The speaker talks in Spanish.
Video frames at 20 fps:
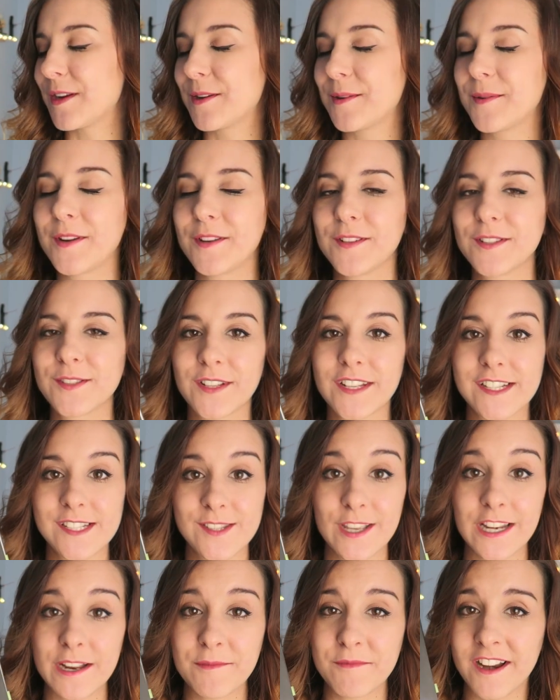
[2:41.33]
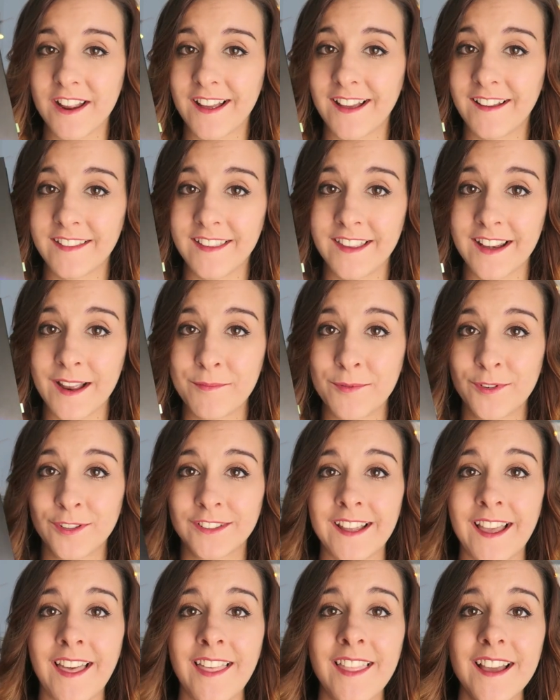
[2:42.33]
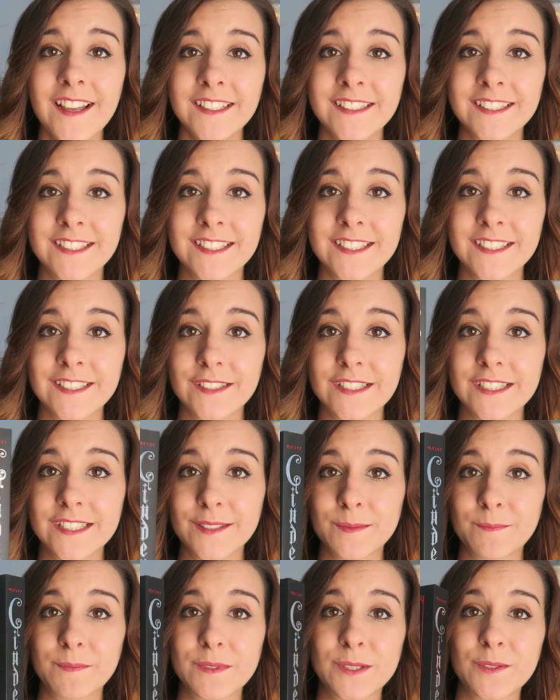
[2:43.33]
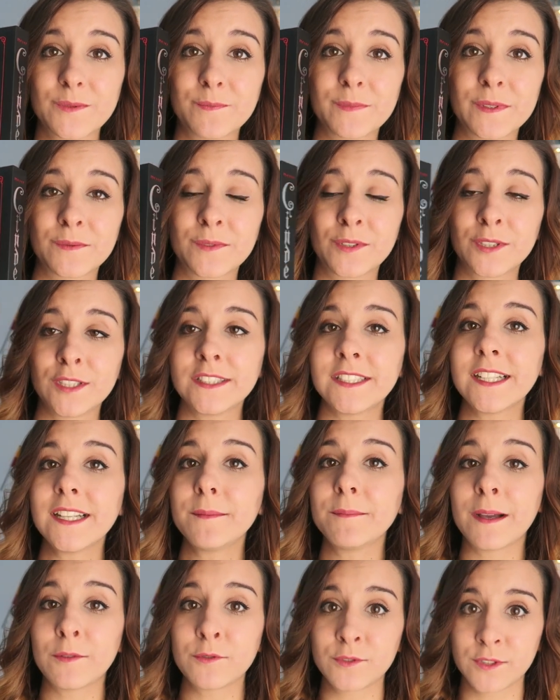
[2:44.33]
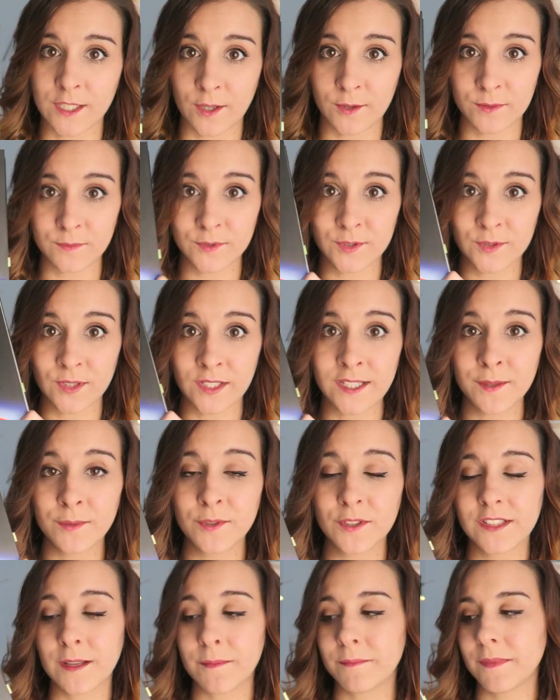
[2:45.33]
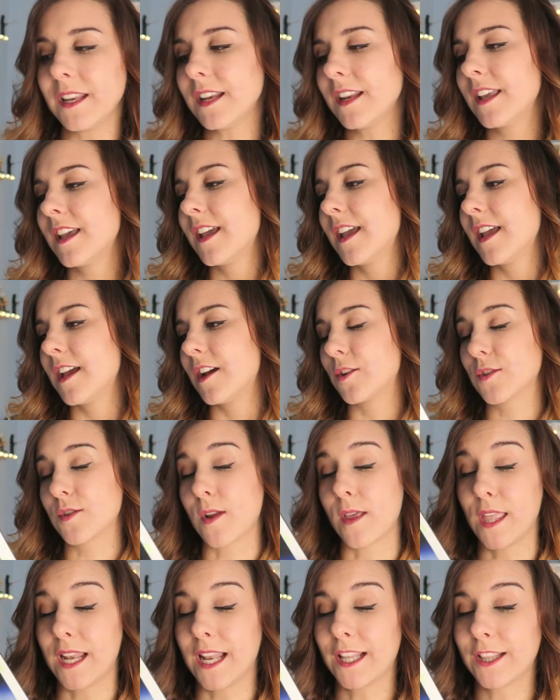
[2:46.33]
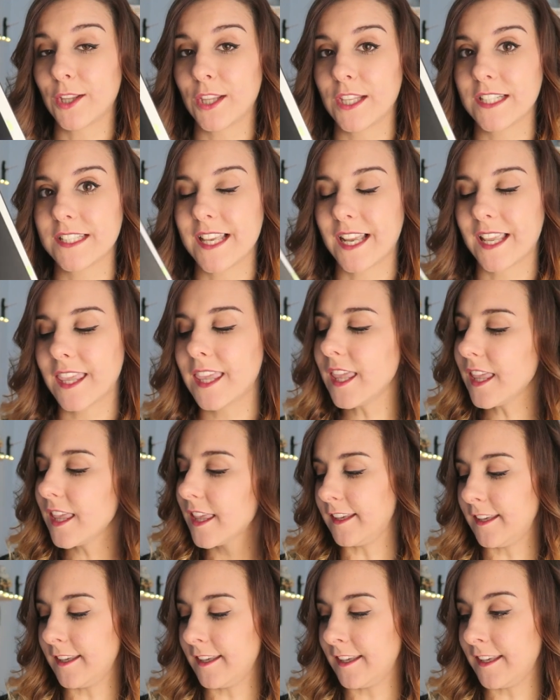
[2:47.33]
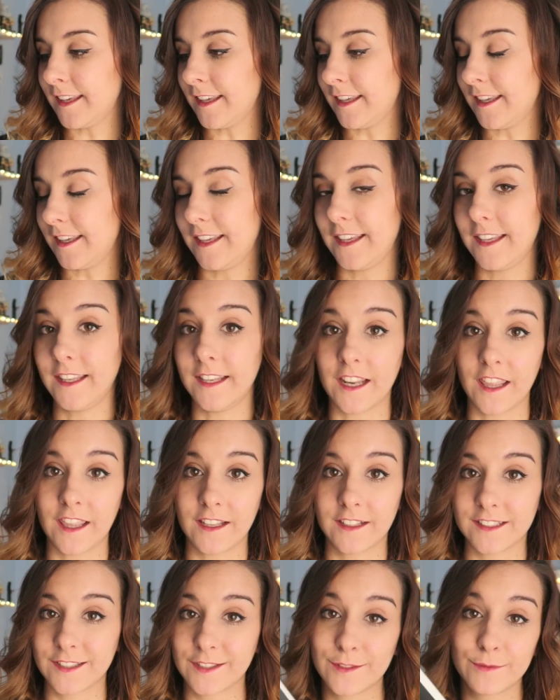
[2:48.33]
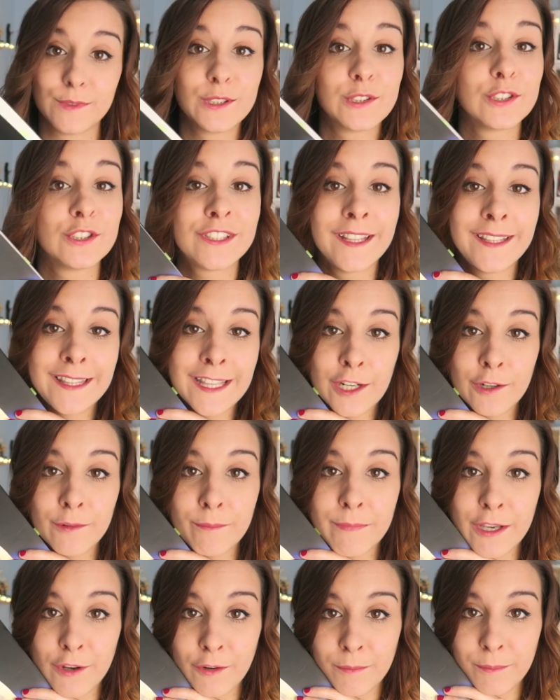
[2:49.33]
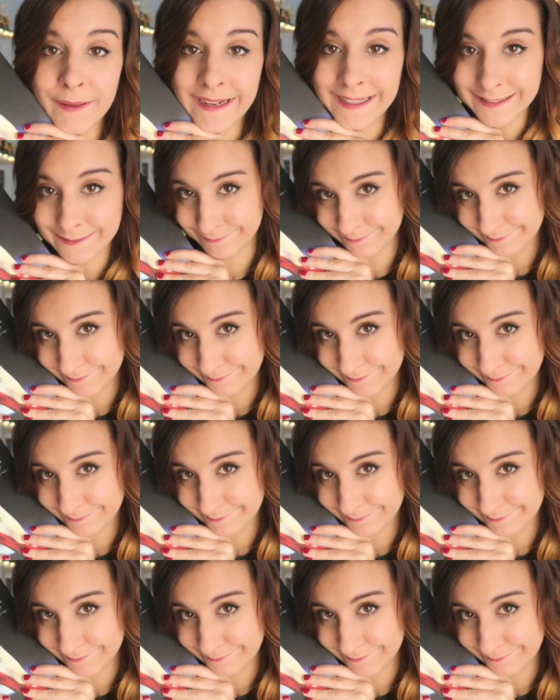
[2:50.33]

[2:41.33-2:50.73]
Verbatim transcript: pero bueno, esto que estoy enamorada de la portada, es que es súper bonita, me ha gustado mucho el libro también, os lo adelanto desde aquí. y nada, que estoy muy contenta con mi compra.